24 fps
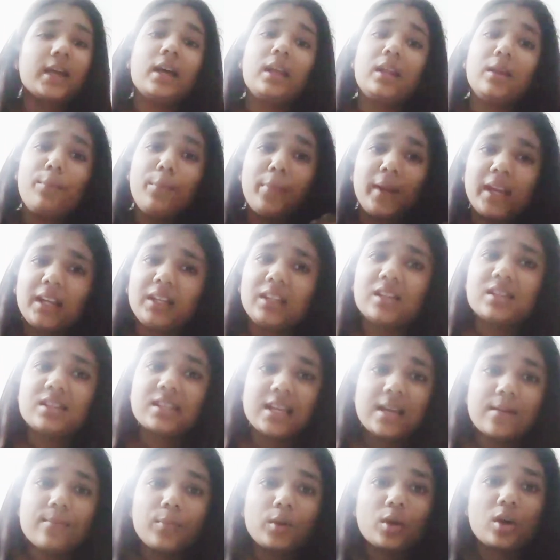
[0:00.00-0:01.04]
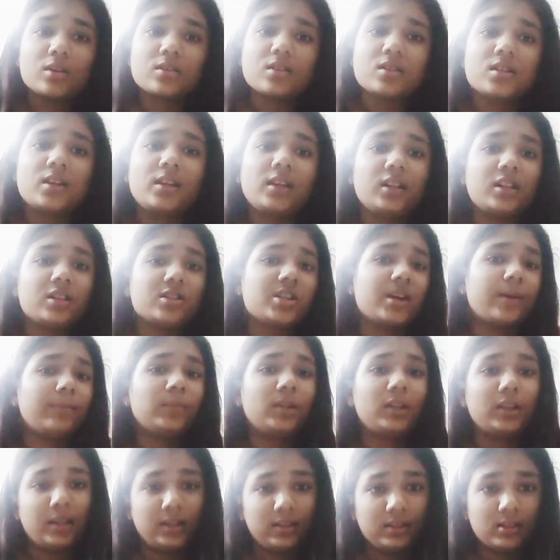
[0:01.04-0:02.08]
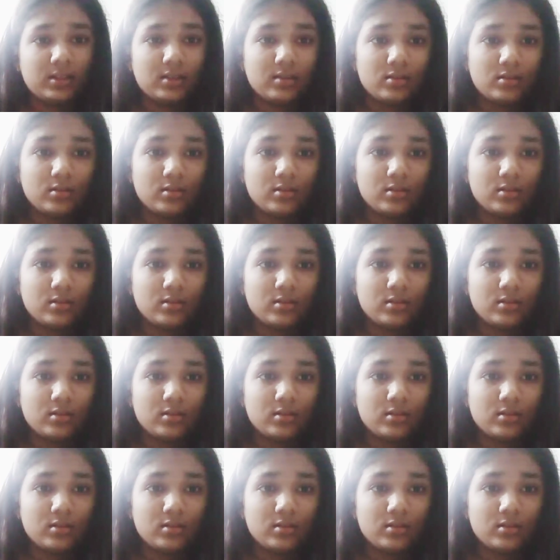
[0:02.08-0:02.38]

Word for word: रिपीट द सेम प्रोसेस अंटिल द चैप्टर एंड्स